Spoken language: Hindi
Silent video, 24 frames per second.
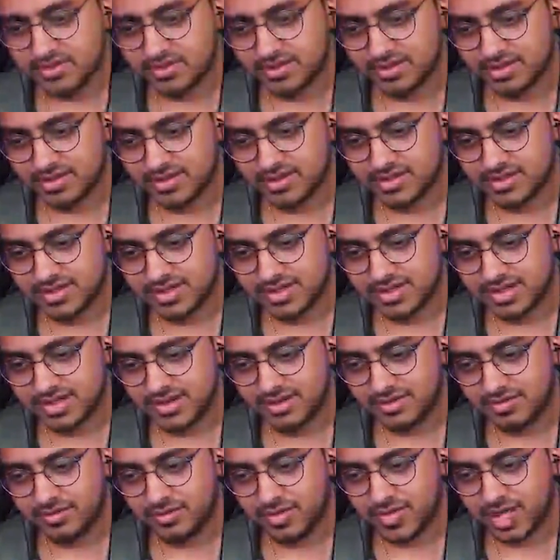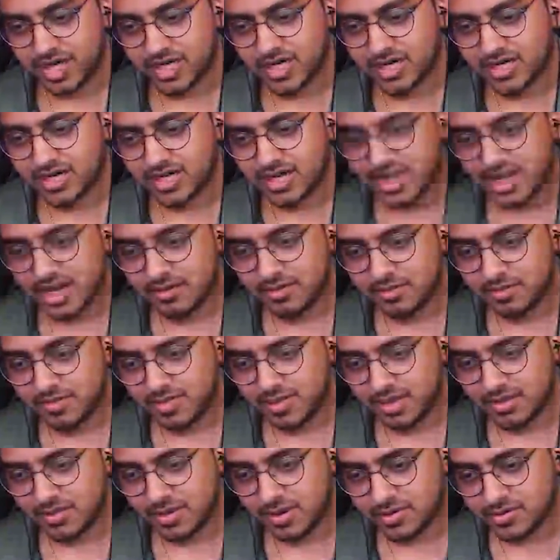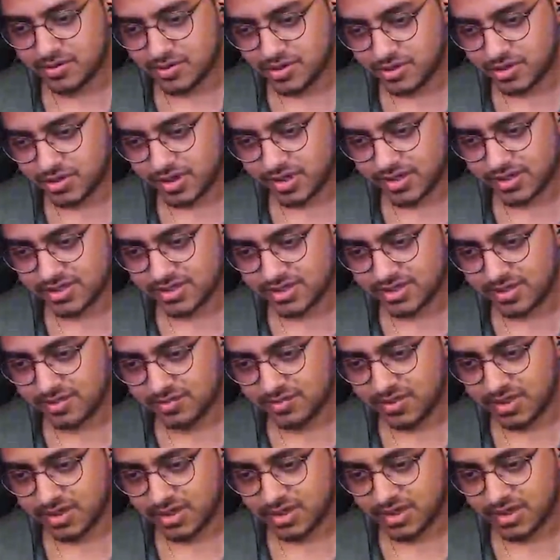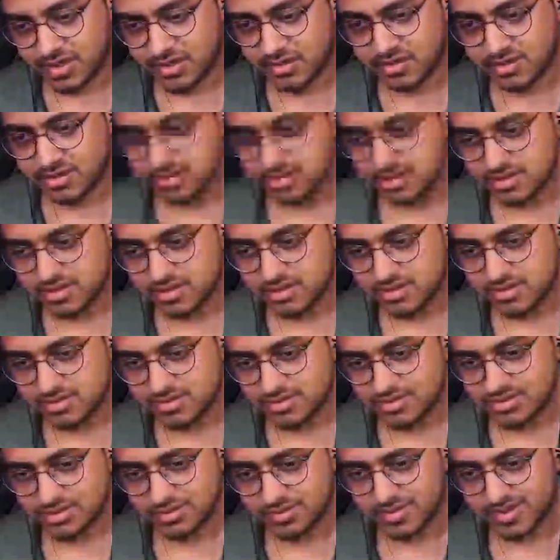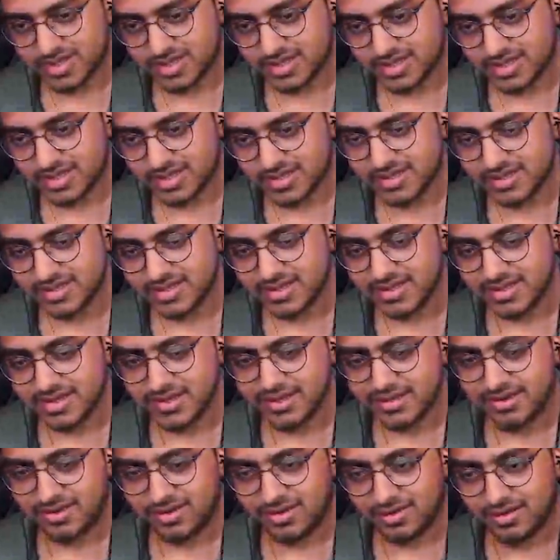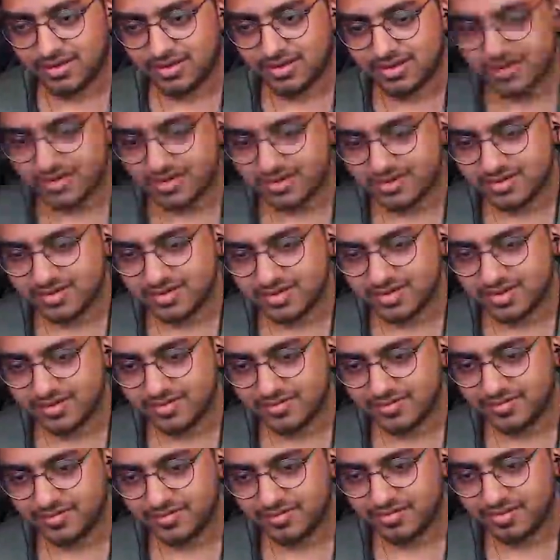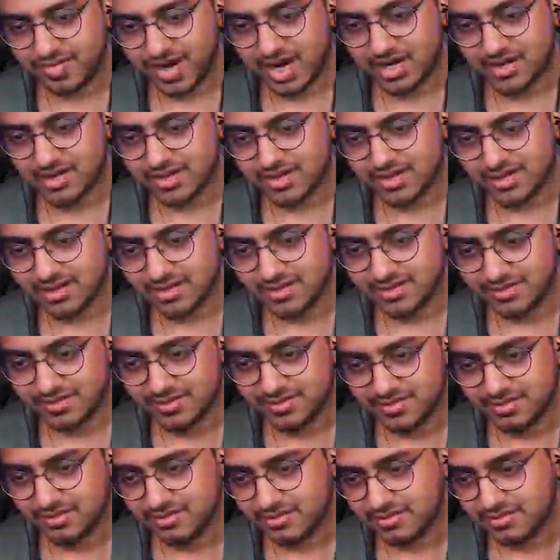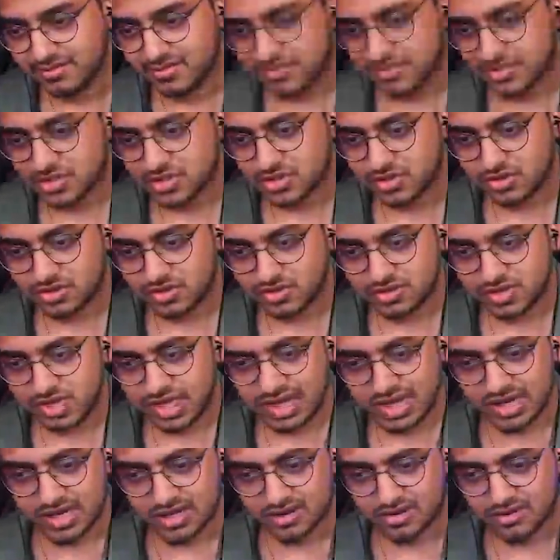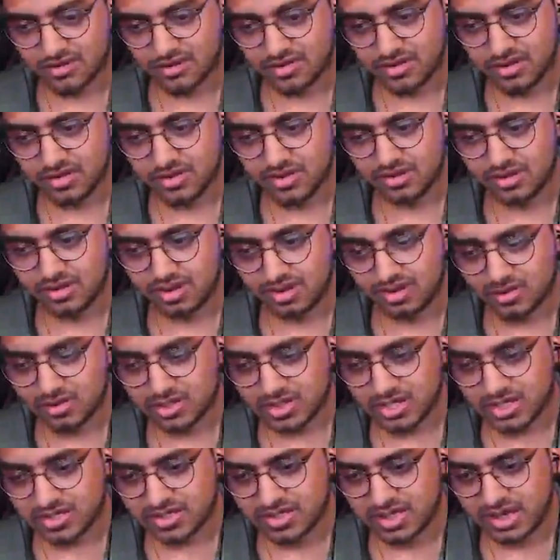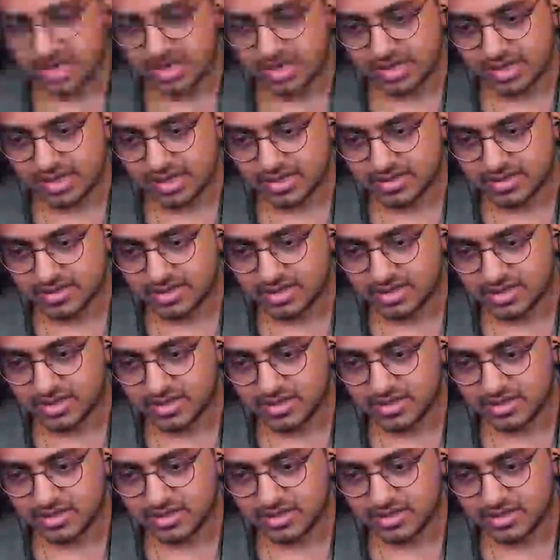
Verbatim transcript: it's better कि आप ये बाउंड्री को एक्सेप्ट करें जो भी है हाँ, ये और मार दे उसको केले को और उसका सर लेके आ जाइए